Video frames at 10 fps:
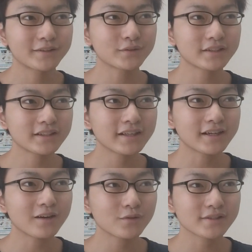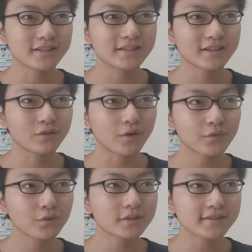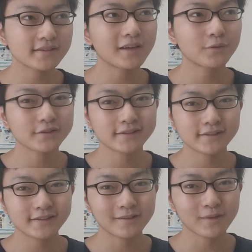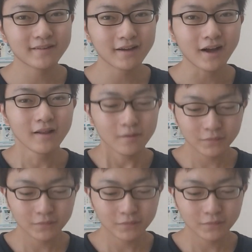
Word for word: 基本的に観光地に行ったりとかそういうことはしない方針にしていますが、